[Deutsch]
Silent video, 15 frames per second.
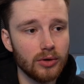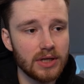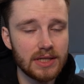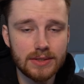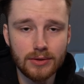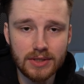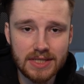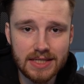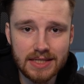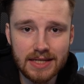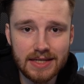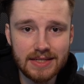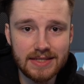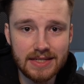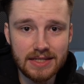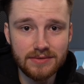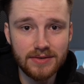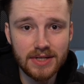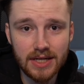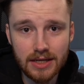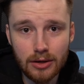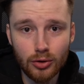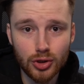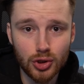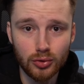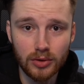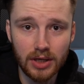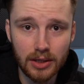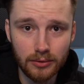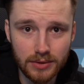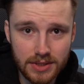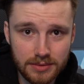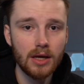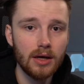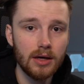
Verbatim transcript: ansonsten sind wir dann auch schon raus.